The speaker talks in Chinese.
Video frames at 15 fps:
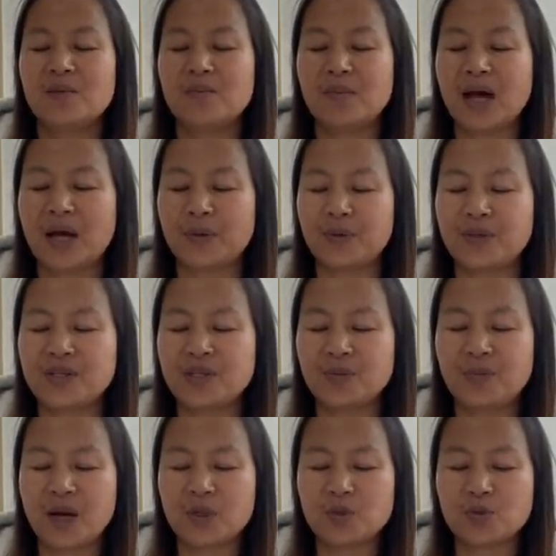马云是
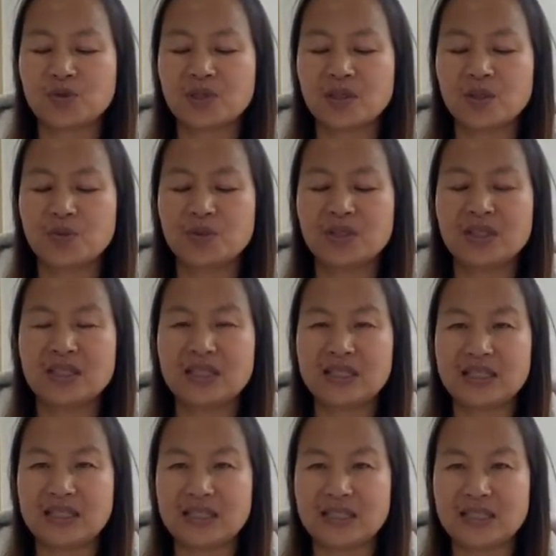帮助孙立军
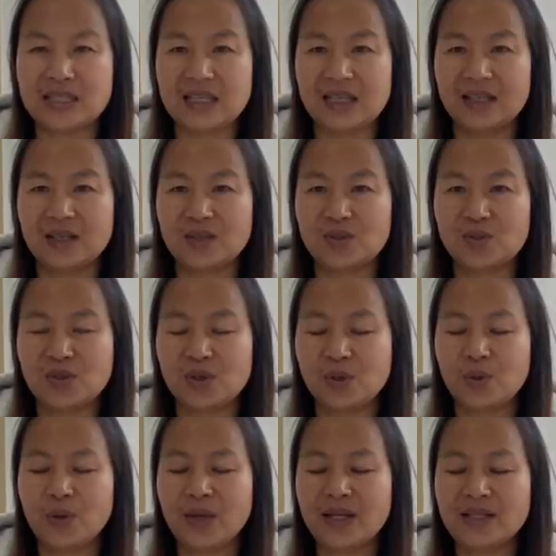洗钱的最
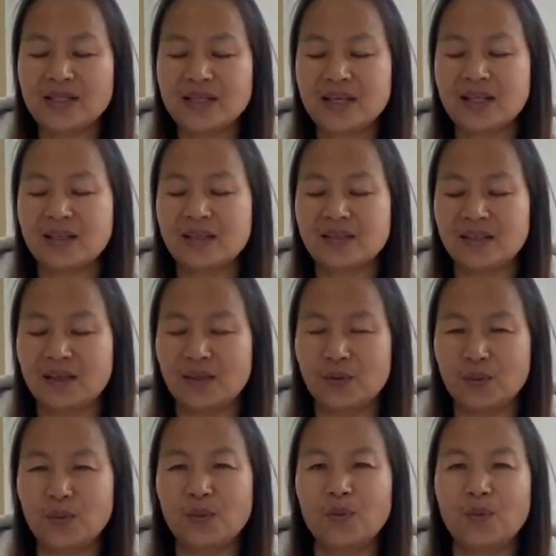关键的人
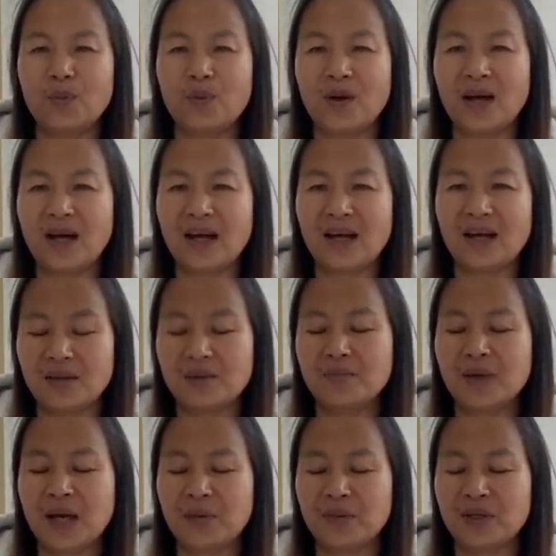物。哇，
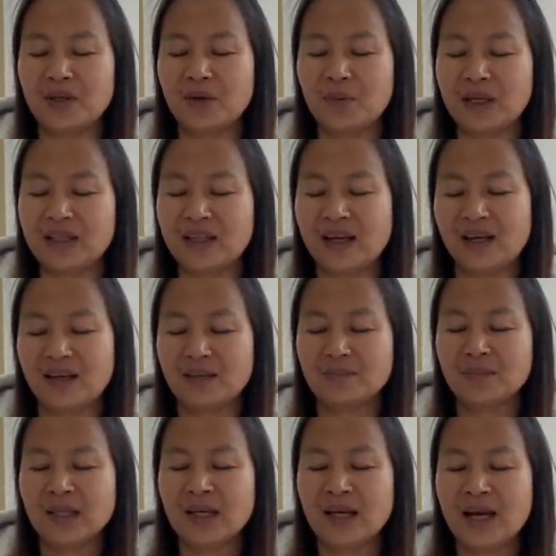马云要完蛋了。
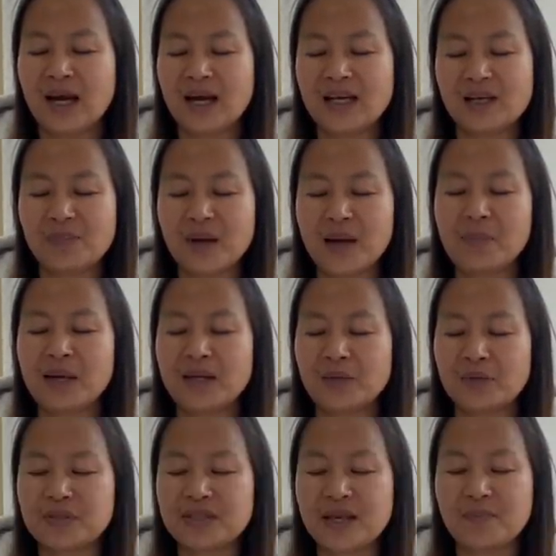阿里巴巴
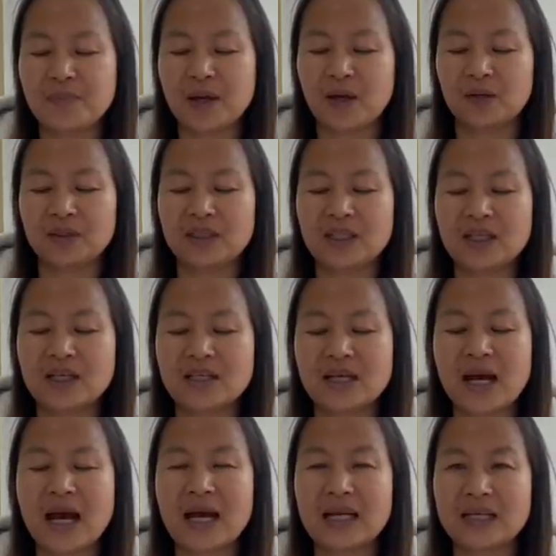有三宝，第一个是
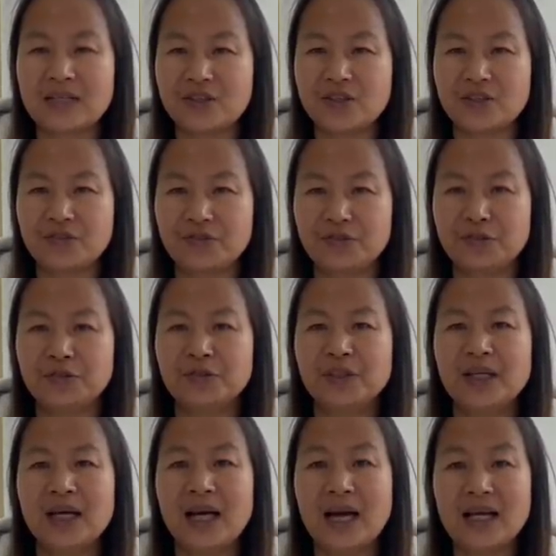阿里支付，
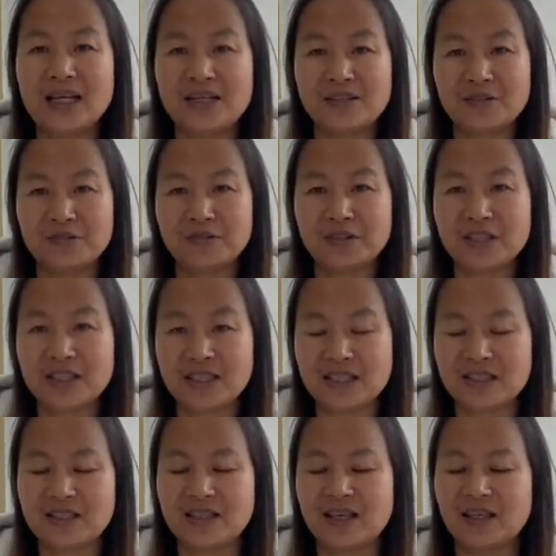阿里支付是
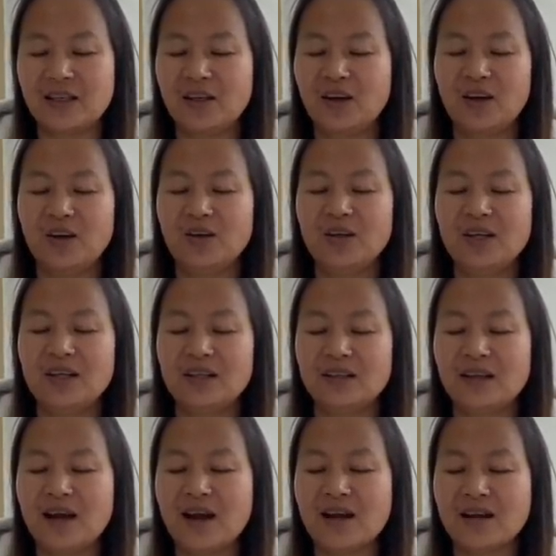洗钱的哦。
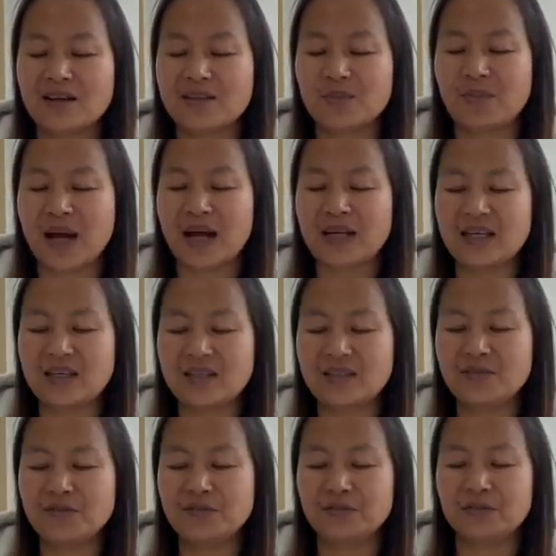第二个是蚂蚁
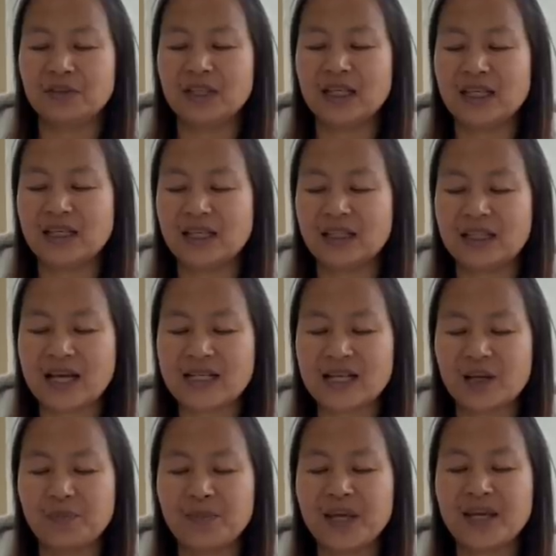金服可以让大
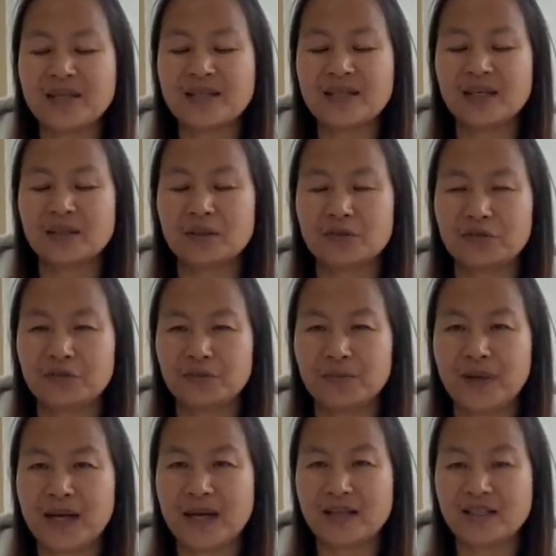家变相的腐
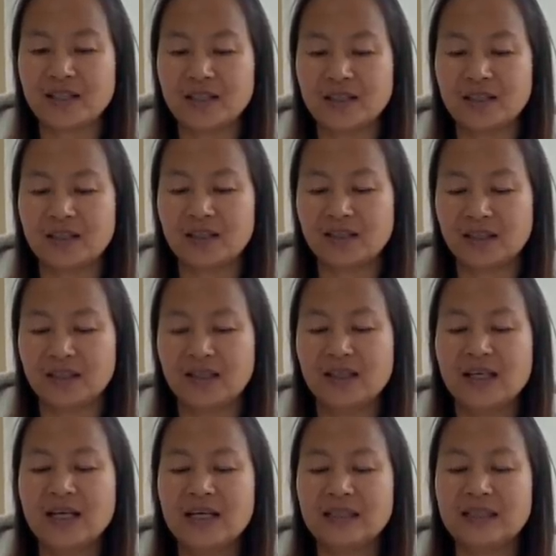败任何人。
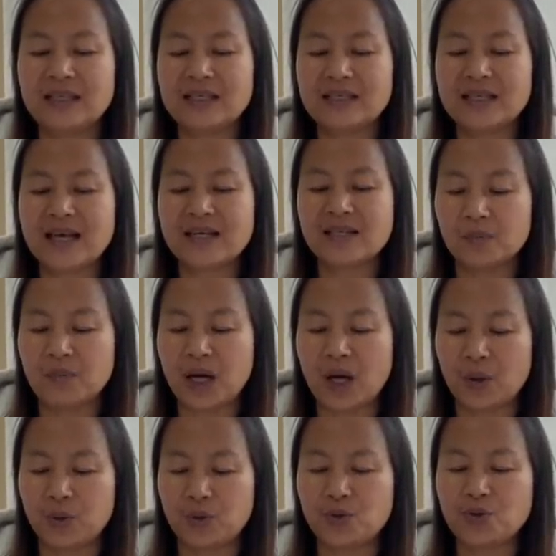第三是
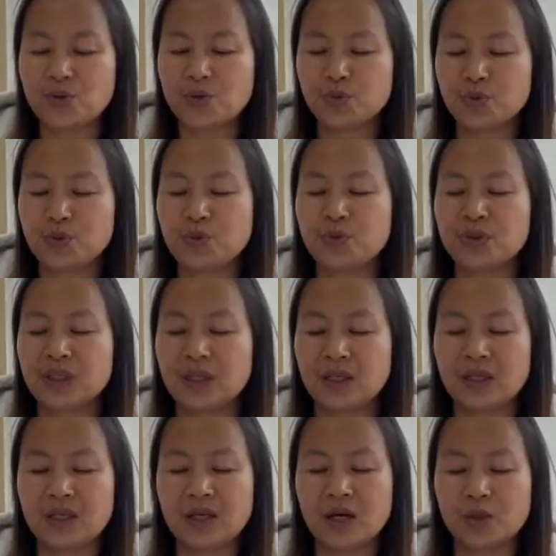马云数据可
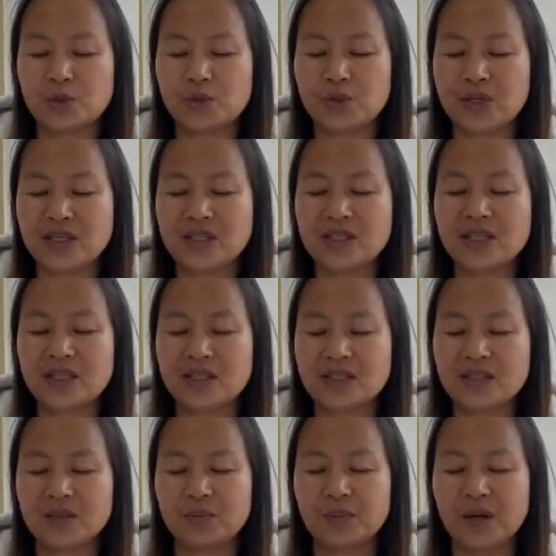以搞全世界的
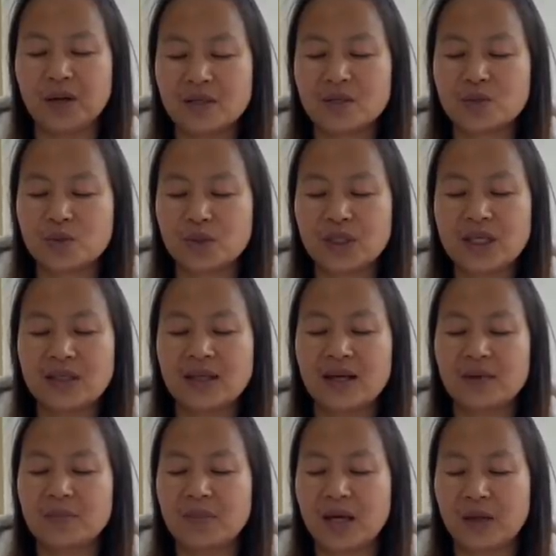情报，所以
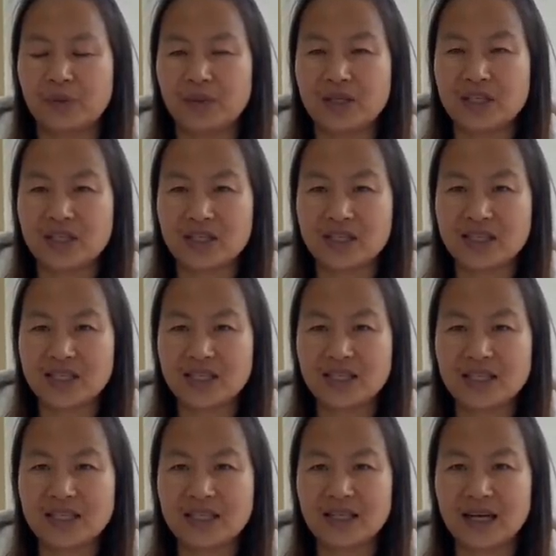呢，马云是
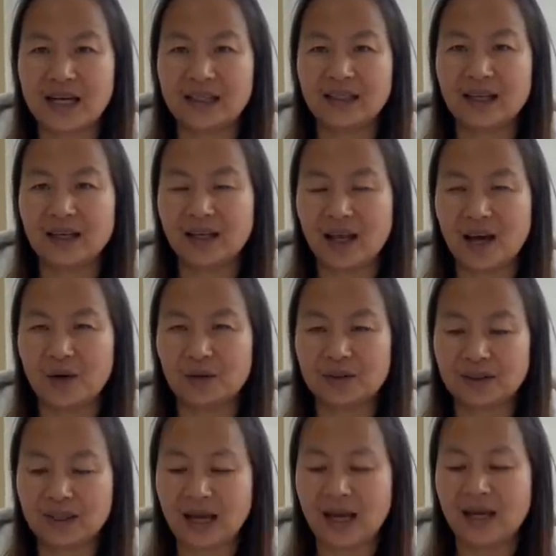新西兰的老
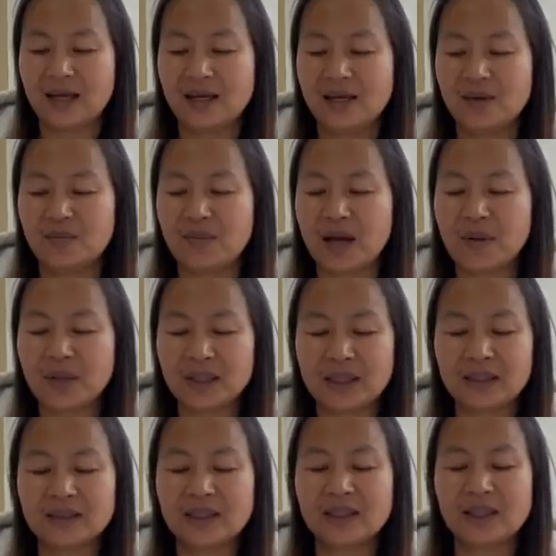大。马化
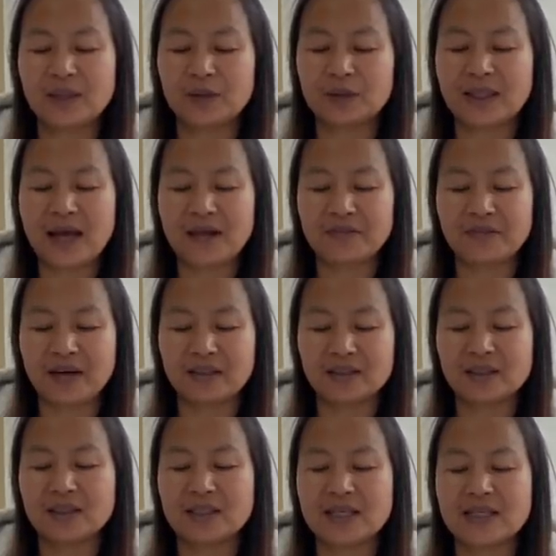腾在那有大房
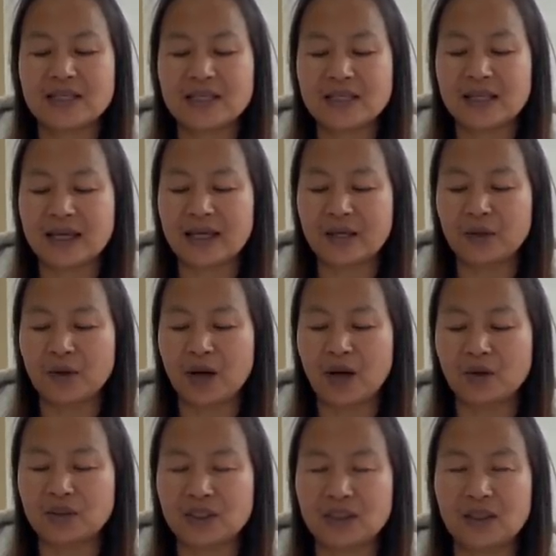子，在新西兰也有
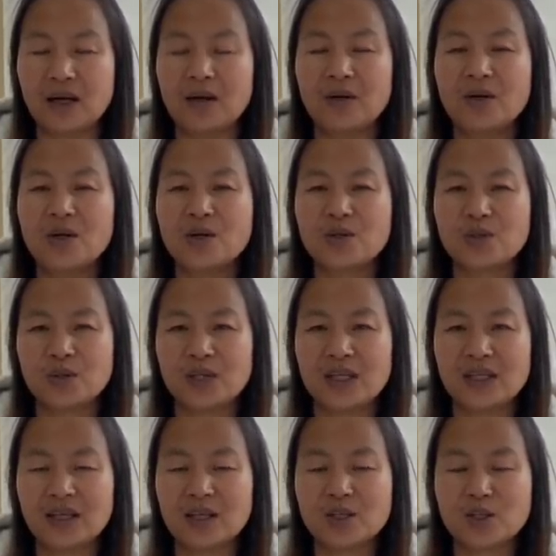好几套，所以
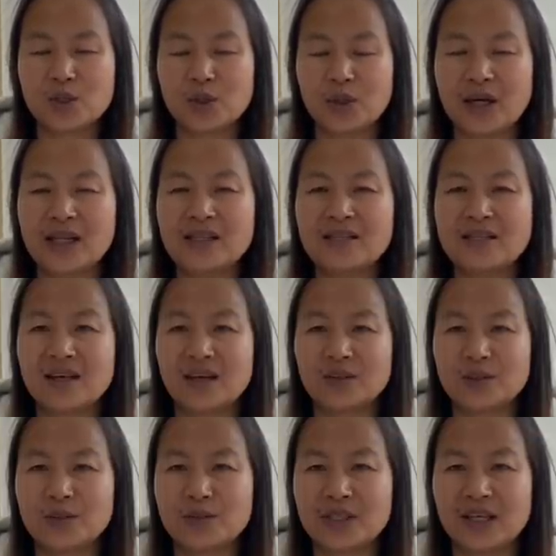呢，船早
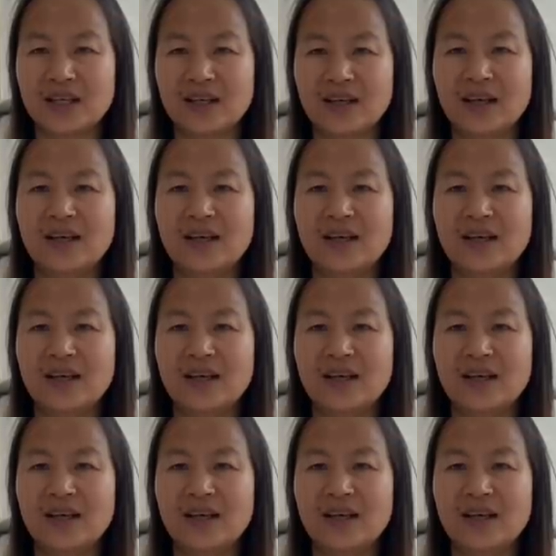就沉了。